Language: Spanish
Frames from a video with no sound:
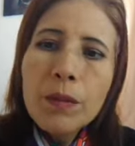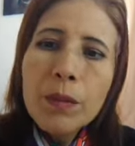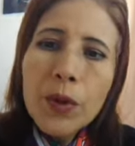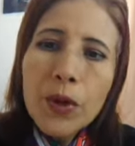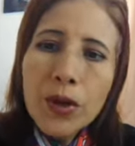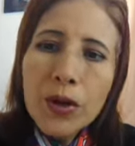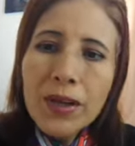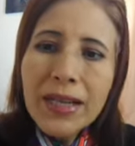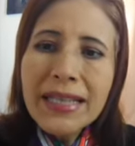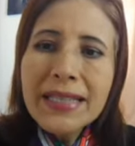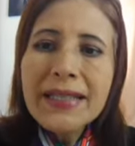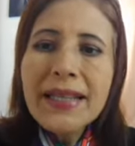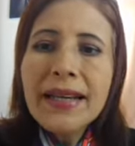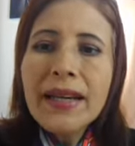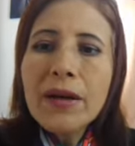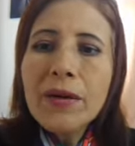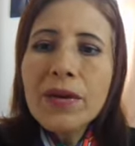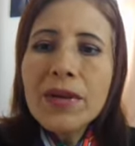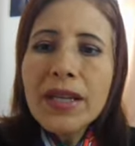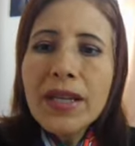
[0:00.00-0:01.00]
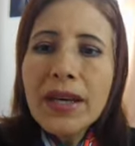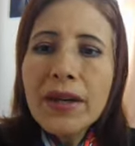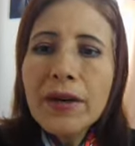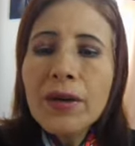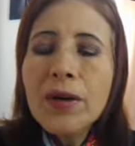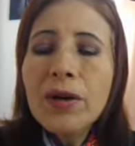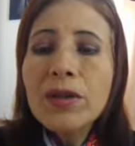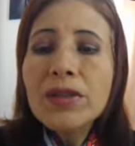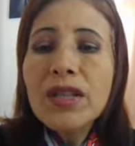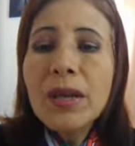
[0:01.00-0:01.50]
por lo que se
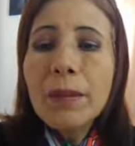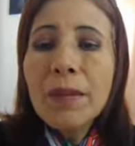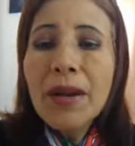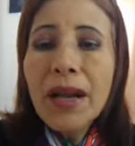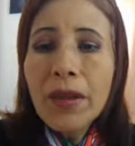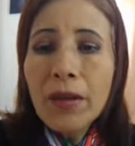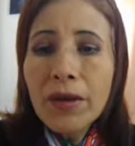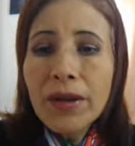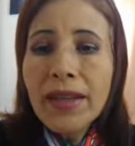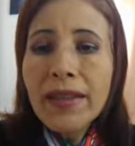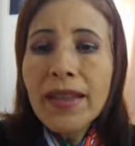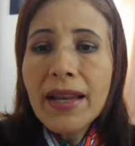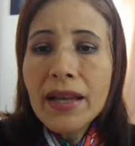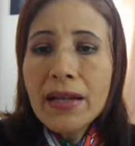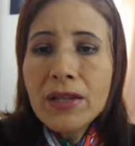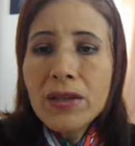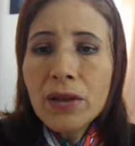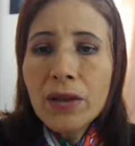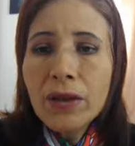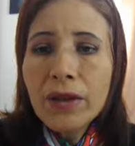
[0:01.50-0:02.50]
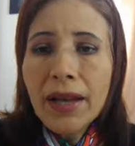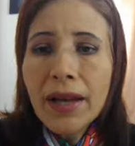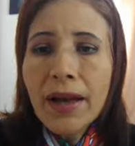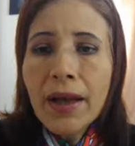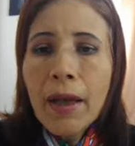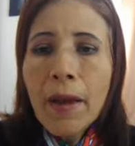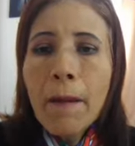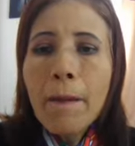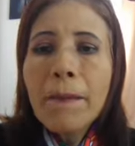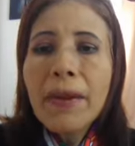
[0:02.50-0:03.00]
reunieron los sembradores de la zona
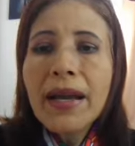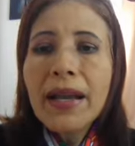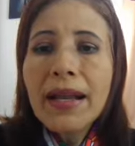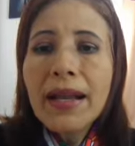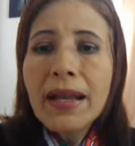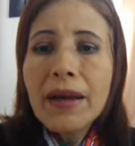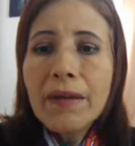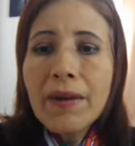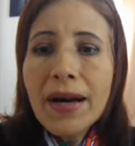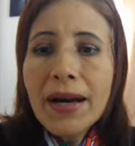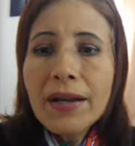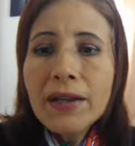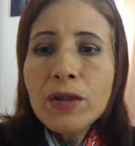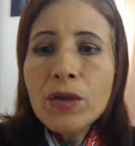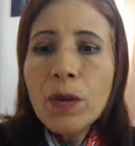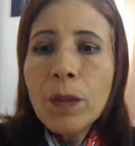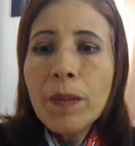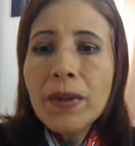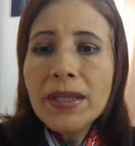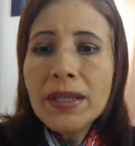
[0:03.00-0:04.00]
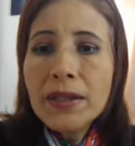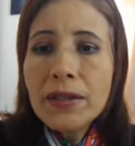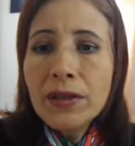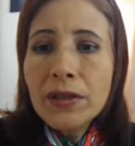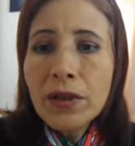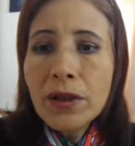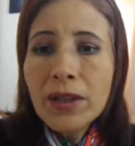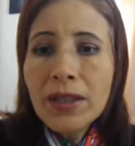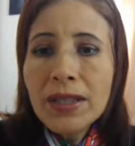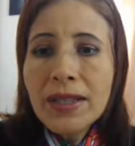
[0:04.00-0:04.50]
para elevar sus
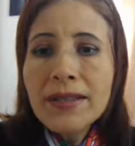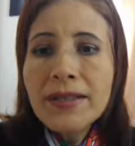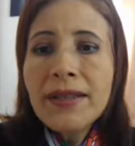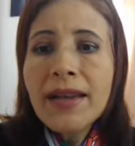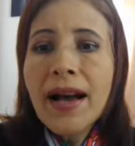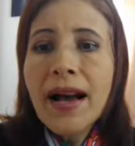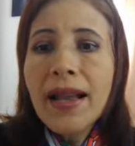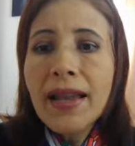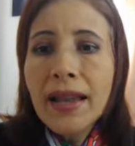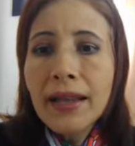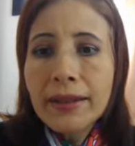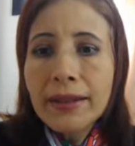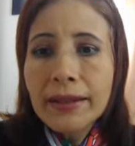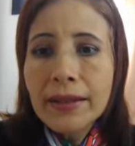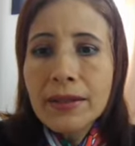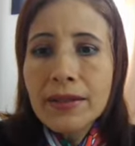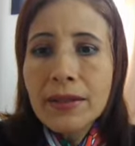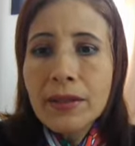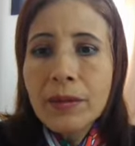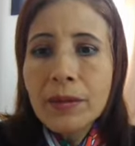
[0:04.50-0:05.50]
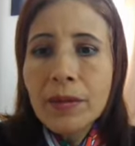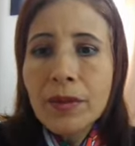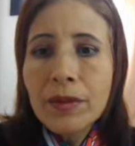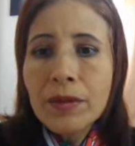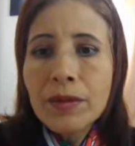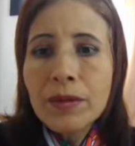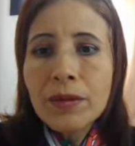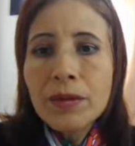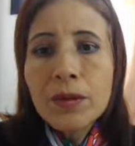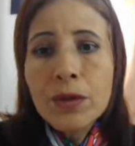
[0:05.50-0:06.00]
peticiones al Altísimo,
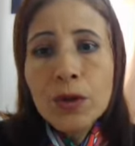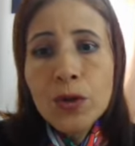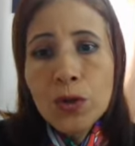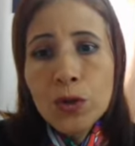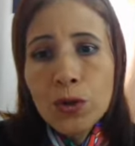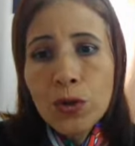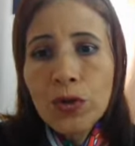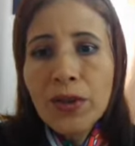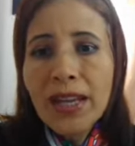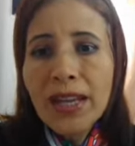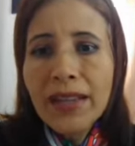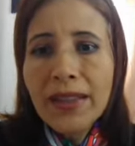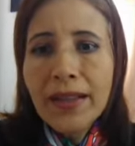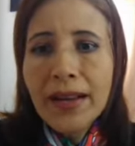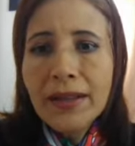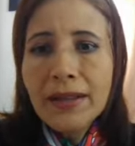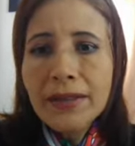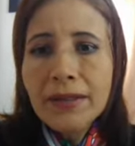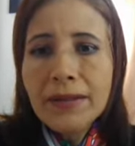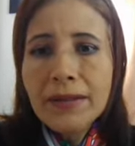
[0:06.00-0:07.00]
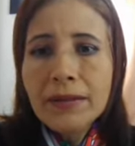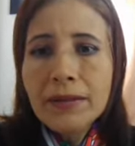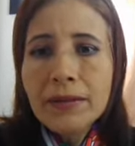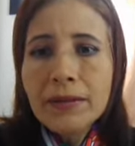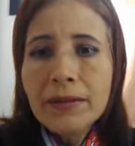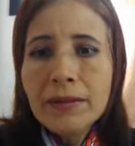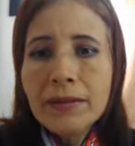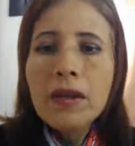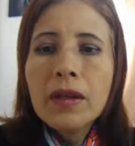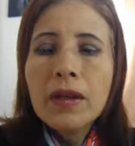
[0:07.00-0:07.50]
su deidad,
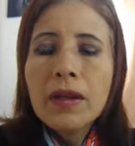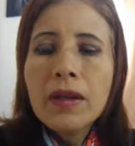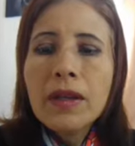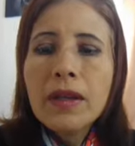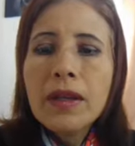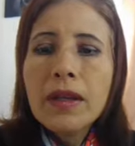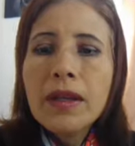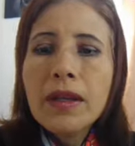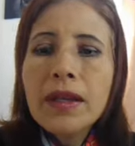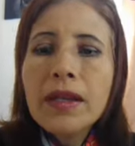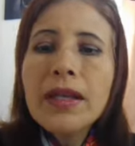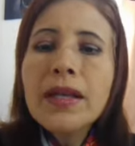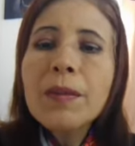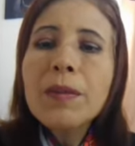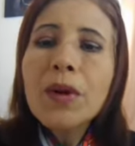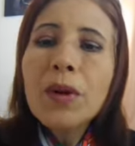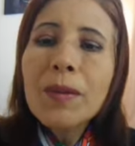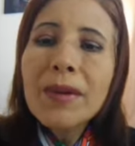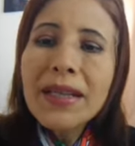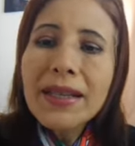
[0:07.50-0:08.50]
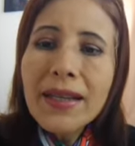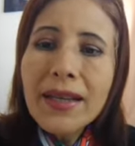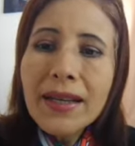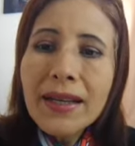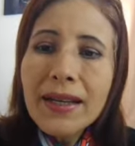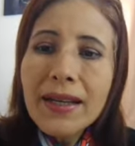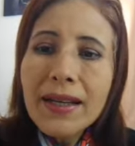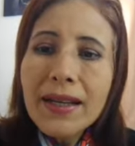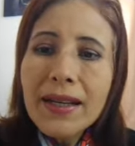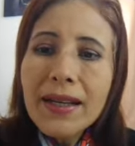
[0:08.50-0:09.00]
y
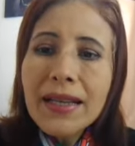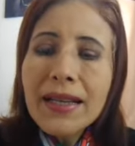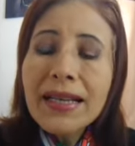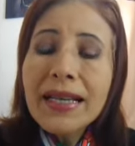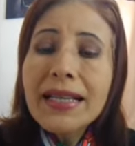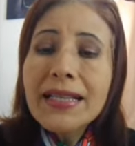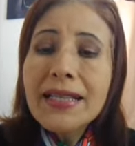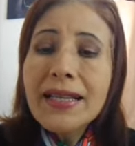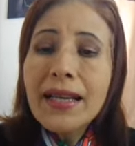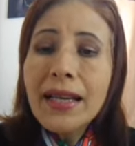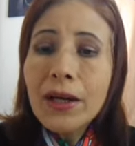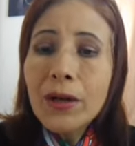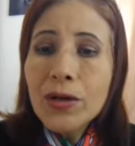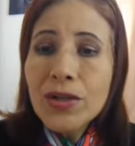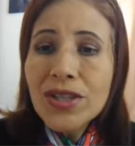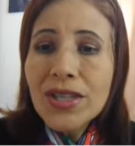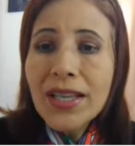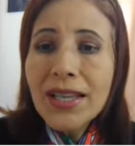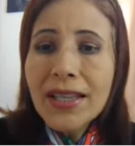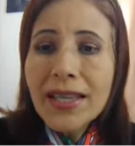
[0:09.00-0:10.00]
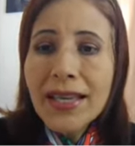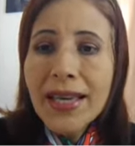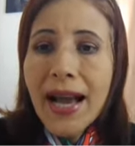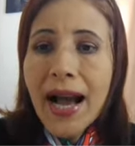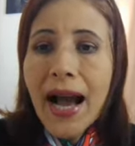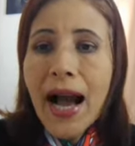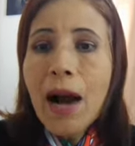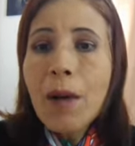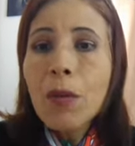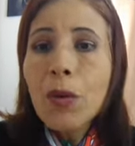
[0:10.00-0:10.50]
prometerle que si le
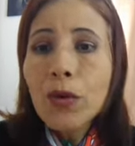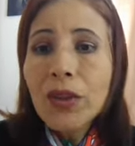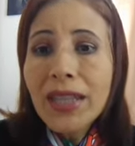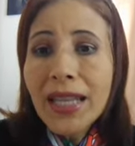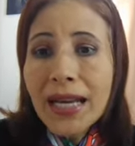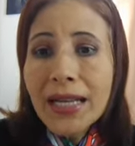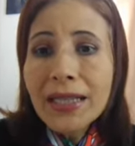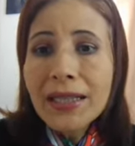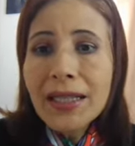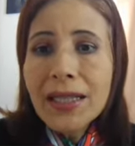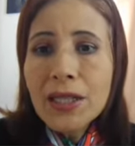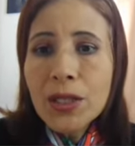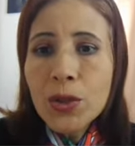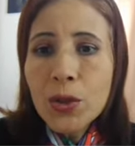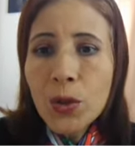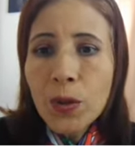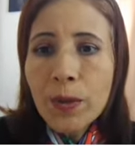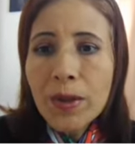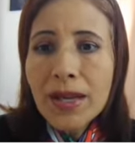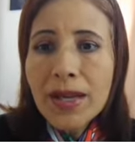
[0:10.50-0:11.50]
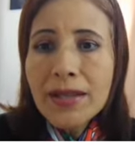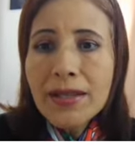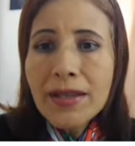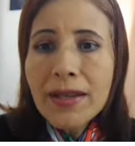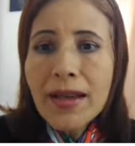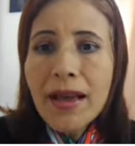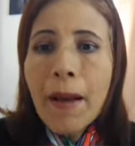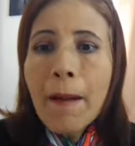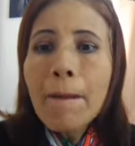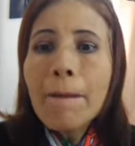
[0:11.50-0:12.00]
concedía abundantes lluvias,
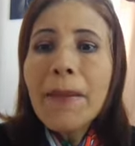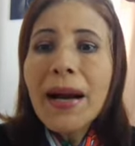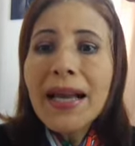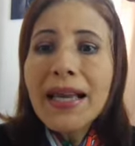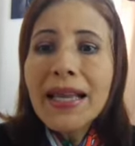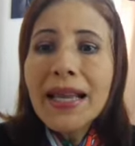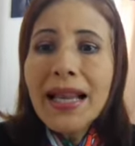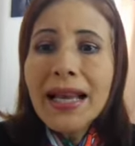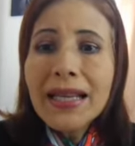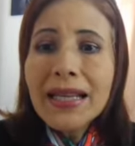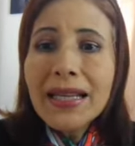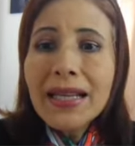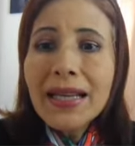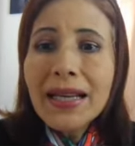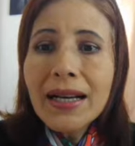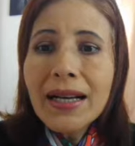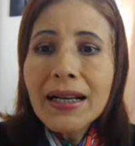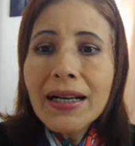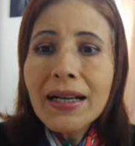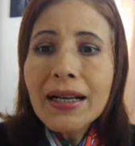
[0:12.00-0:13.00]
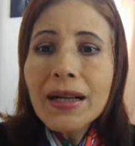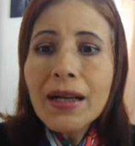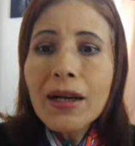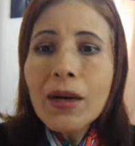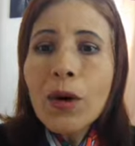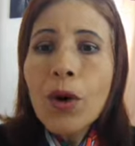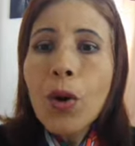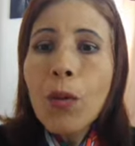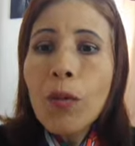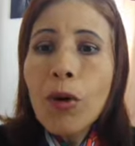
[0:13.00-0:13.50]
bailarían
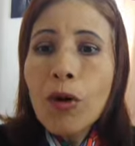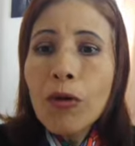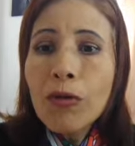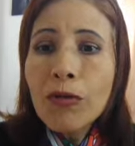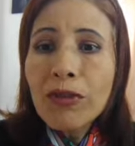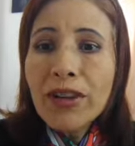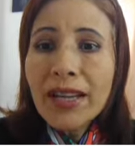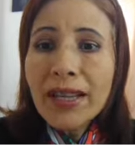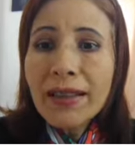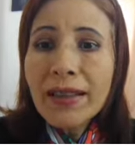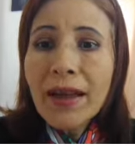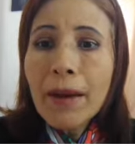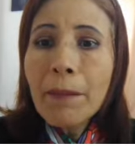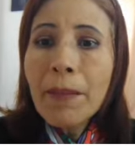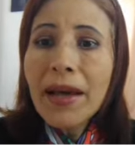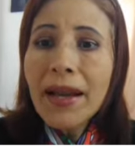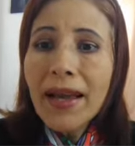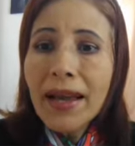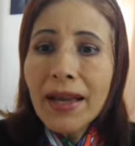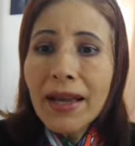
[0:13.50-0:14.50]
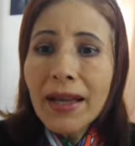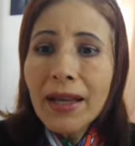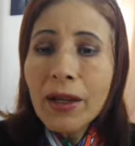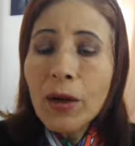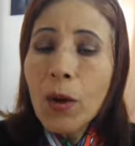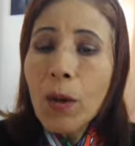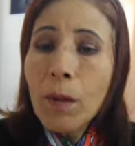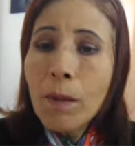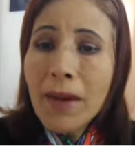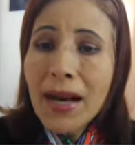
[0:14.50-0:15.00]
como ofrenda para él
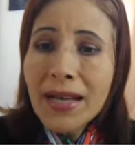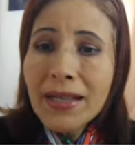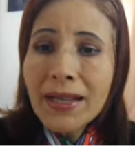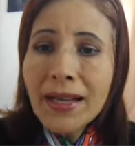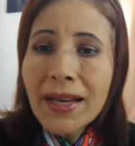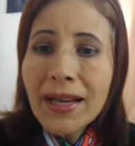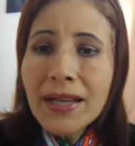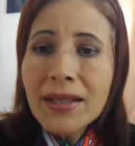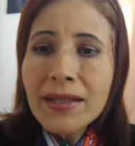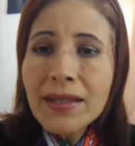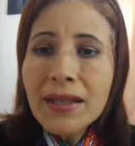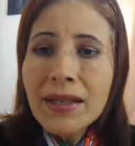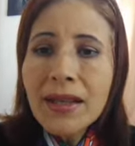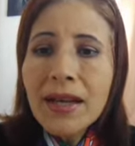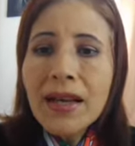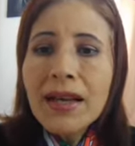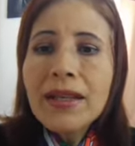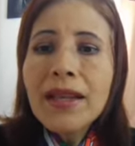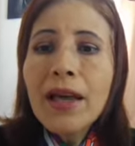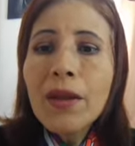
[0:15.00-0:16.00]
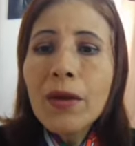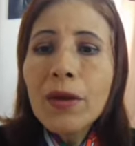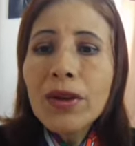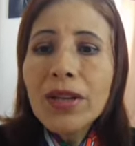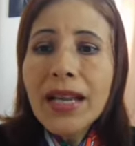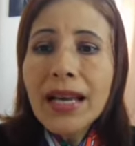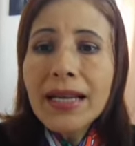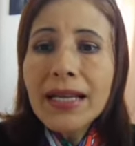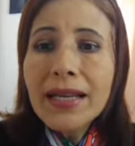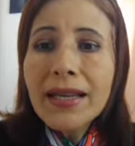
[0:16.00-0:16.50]
con máscaras y
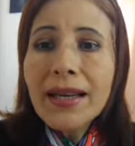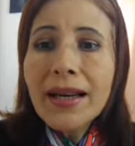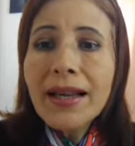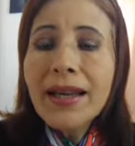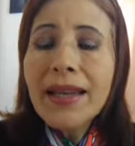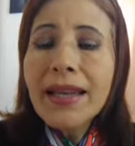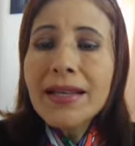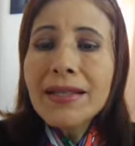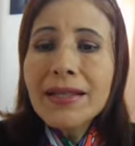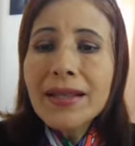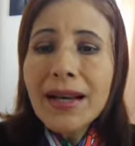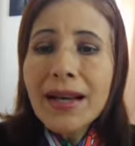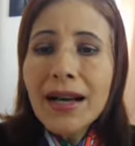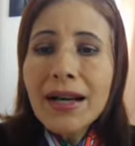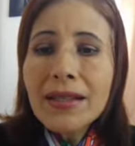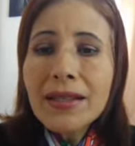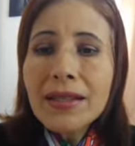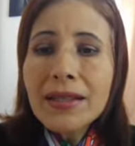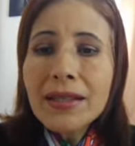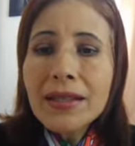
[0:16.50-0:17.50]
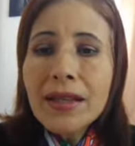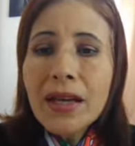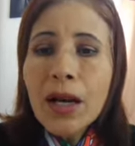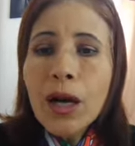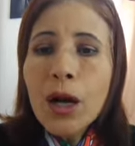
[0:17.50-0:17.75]
adornarían las calles